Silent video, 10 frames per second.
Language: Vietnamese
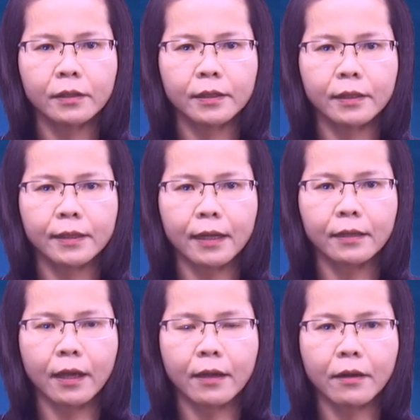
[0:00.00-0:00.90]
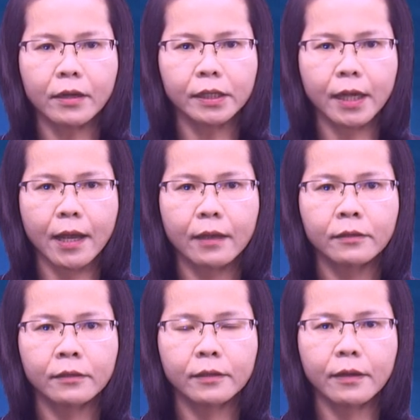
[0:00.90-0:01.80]
nhưng chẳng thể nói ra,
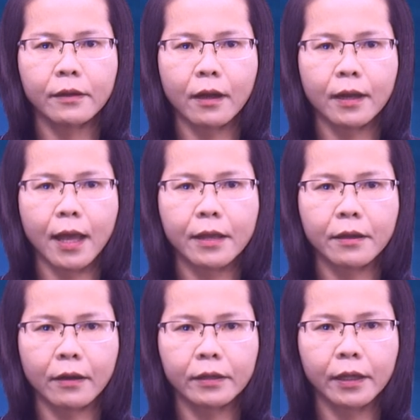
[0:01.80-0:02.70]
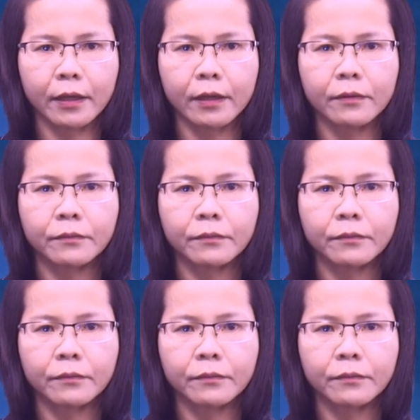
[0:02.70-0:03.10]
nên gọi là nhẫn địa.